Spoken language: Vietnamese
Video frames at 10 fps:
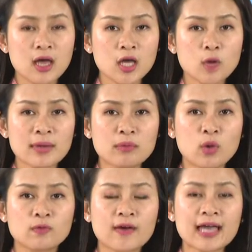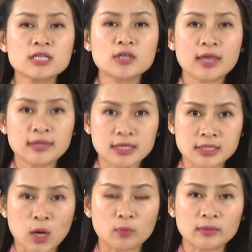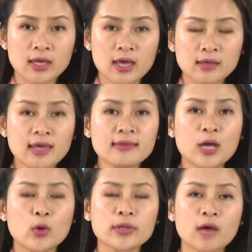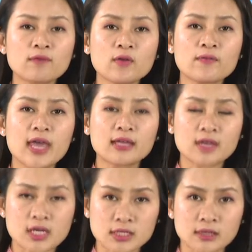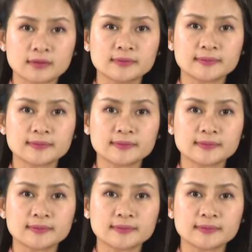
không để bùng phát trên diện rộng. Ghi nhận của nhóm phóng viên thời sự.